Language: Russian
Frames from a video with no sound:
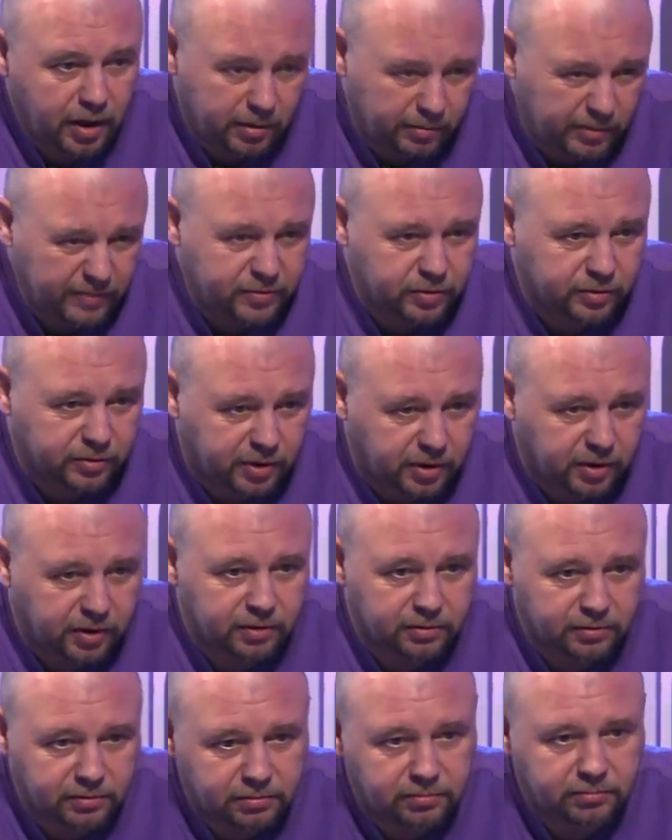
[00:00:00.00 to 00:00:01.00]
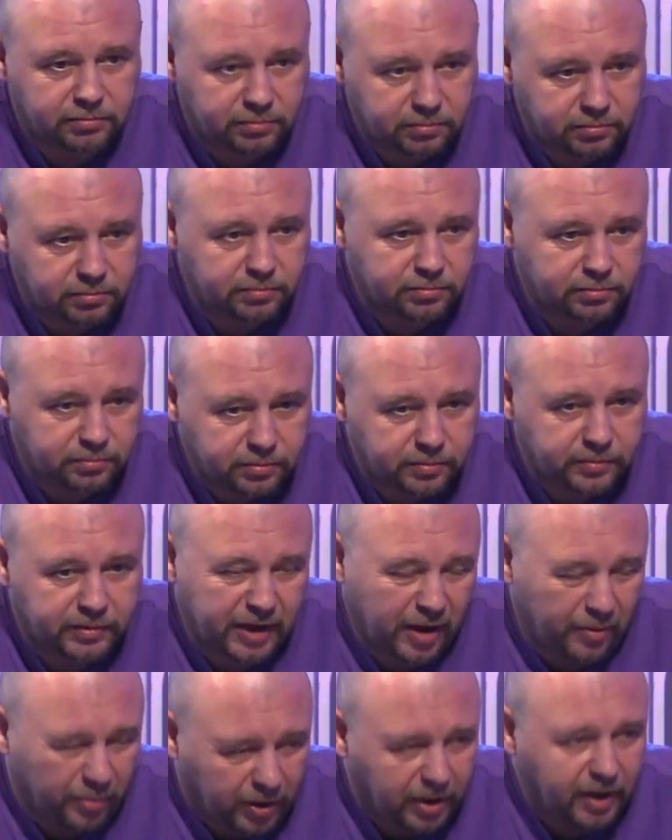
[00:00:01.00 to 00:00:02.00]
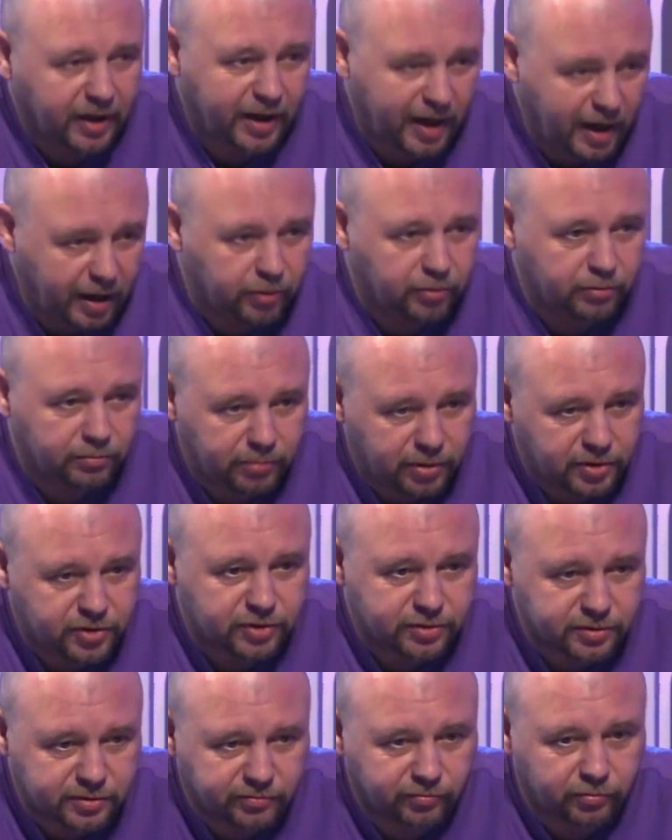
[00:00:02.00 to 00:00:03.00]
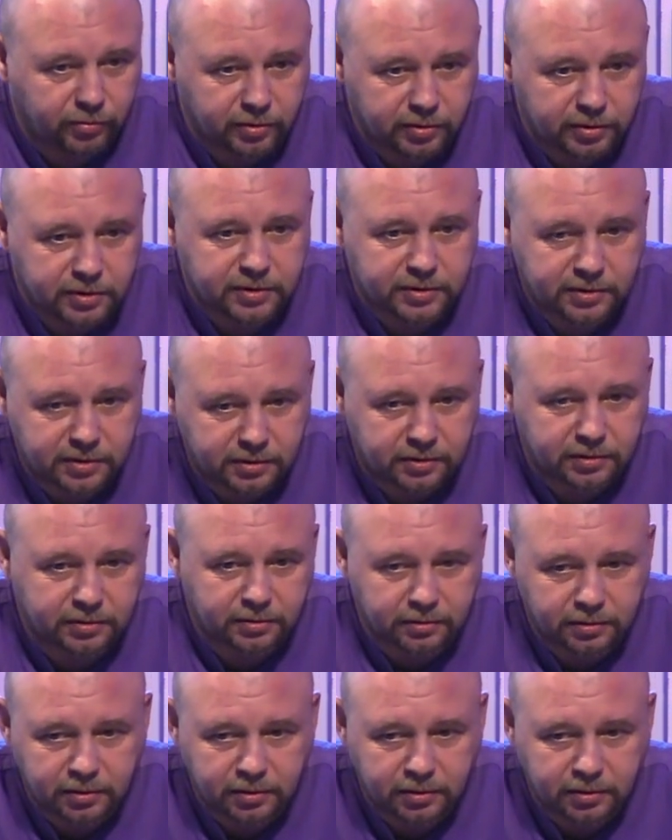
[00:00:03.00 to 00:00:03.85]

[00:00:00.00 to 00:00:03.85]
Мы все-таки, я полагаю, большинство из э,